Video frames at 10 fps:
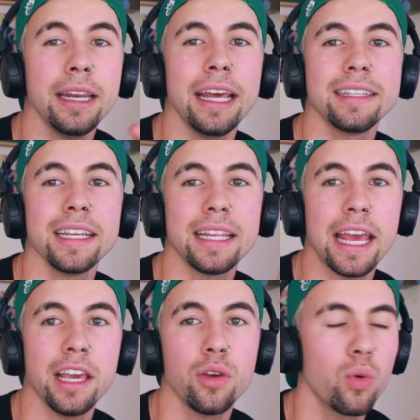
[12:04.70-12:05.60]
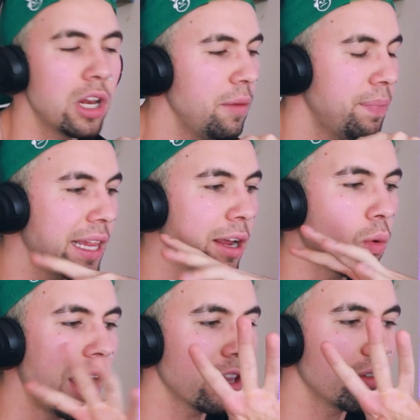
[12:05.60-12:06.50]
Nesse take, o clipe tem
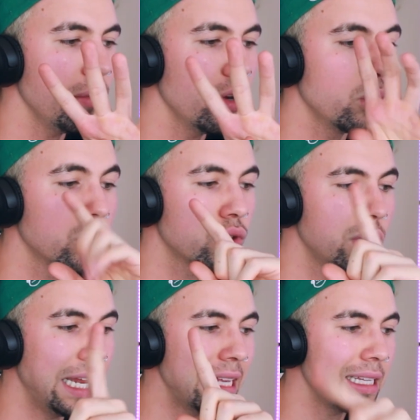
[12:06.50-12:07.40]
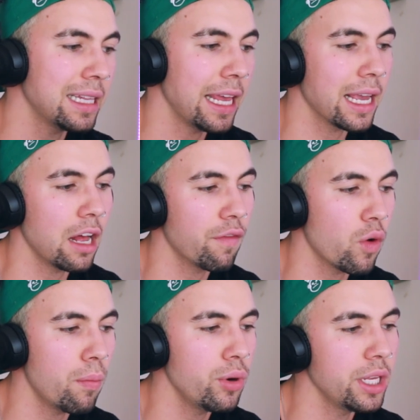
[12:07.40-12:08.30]
4 minutos. Nesse take ela
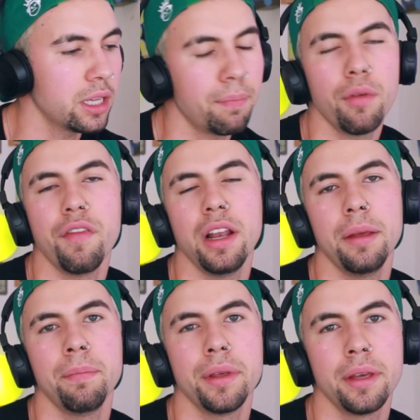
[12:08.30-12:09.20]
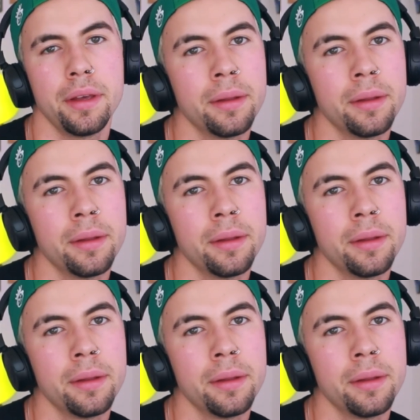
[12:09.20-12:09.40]
ficou bonita, pô, Felipe.